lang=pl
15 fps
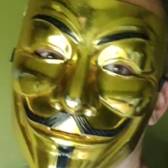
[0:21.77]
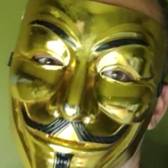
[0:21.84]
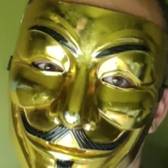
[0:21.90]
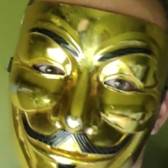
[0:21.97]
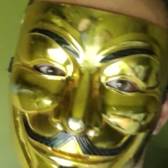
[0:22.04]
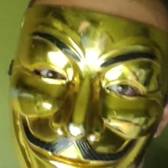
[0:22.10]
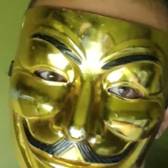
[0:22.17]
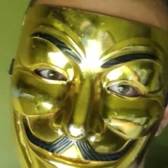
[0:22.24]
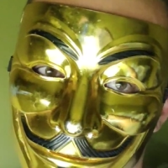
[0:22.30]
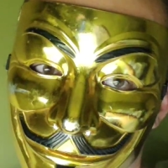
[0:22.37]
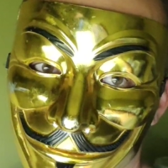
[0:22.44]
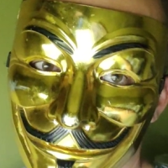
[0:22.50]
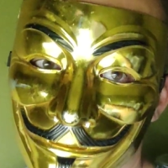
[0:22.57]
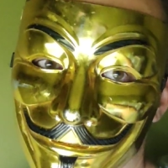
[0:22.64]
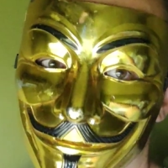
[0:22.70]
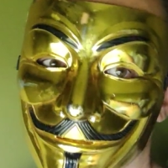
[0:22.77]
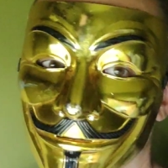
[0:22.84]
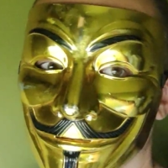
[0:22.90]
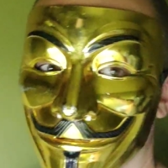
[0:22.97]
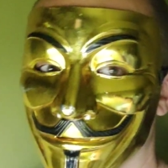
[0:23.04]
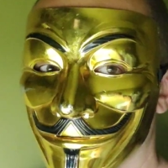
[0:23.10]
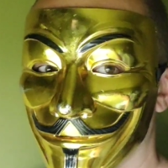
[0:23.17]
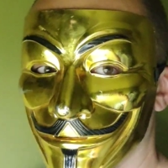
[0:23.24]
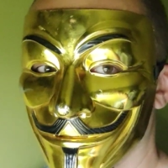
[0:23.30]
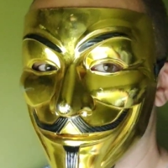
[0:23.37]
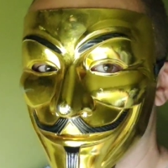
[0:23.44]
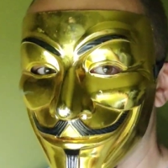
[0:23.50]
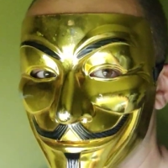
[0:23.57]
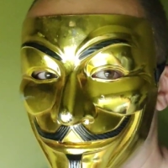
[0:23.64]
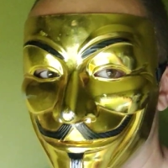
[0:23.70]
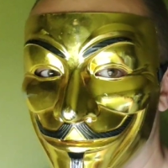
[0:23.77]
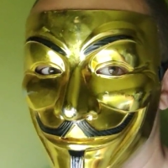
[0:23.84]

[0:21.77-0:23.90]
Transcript: będą tam duże, będą tam małe